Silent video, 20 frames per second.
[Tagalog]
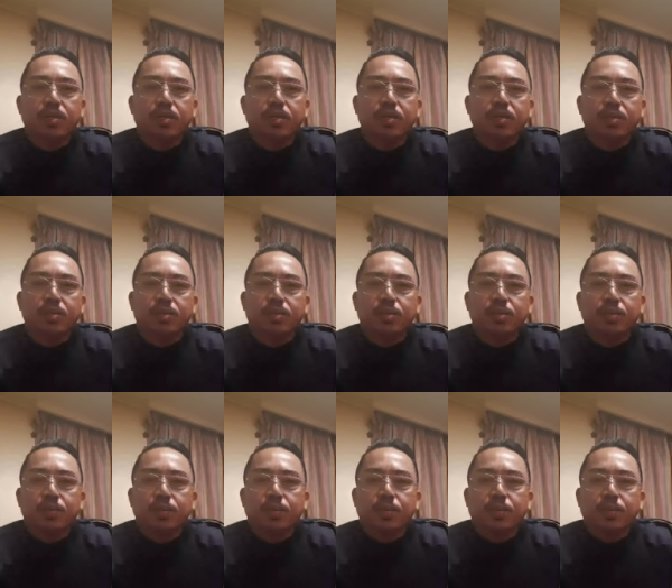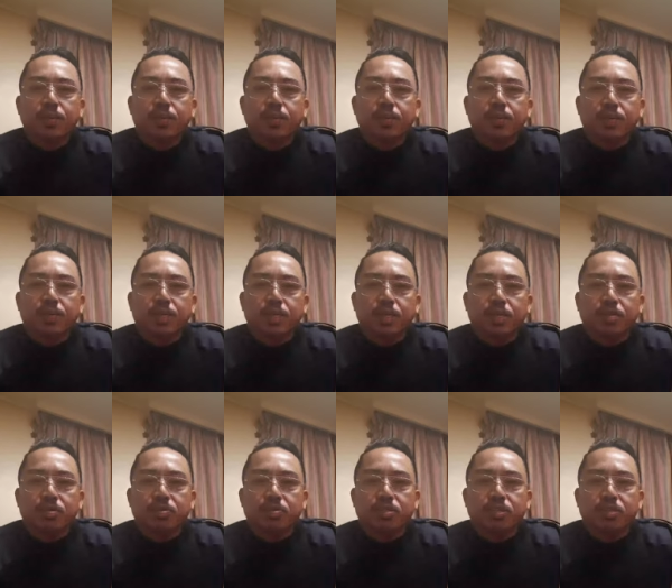natin
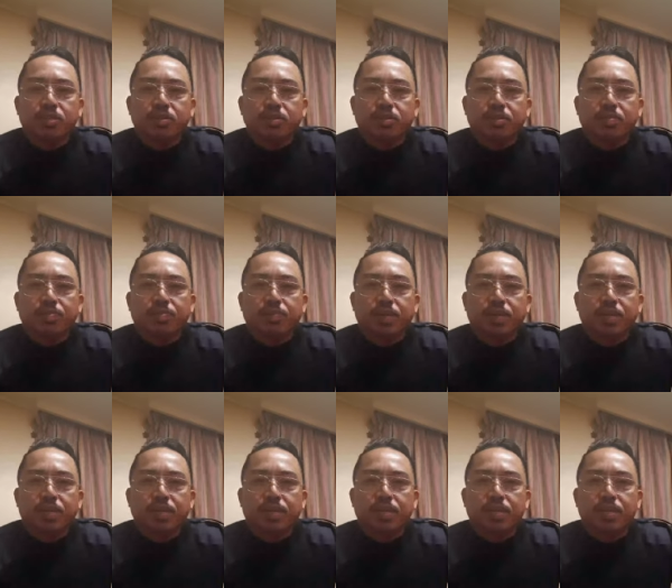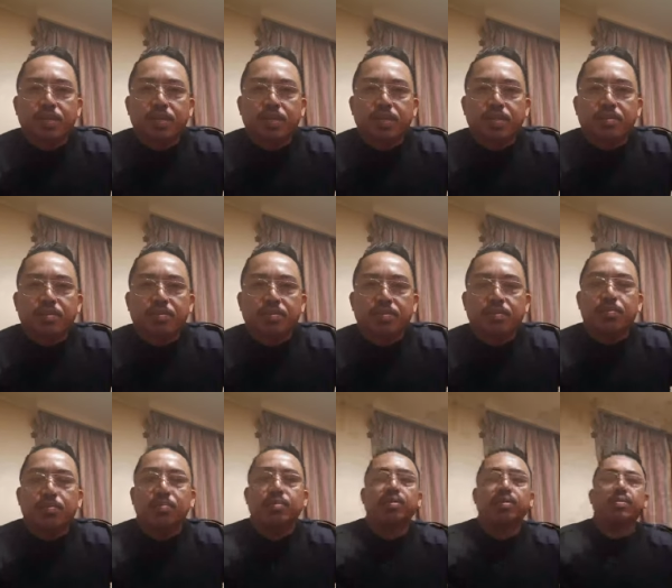kita ko shoutout pala kay Lino
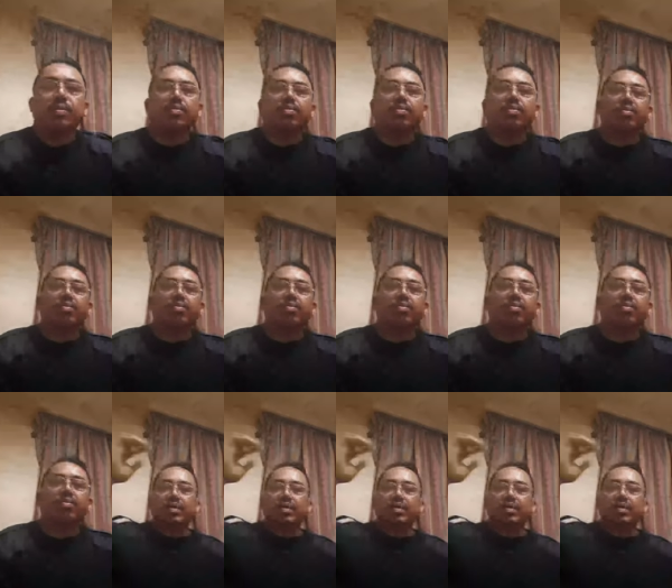no nanonood ko si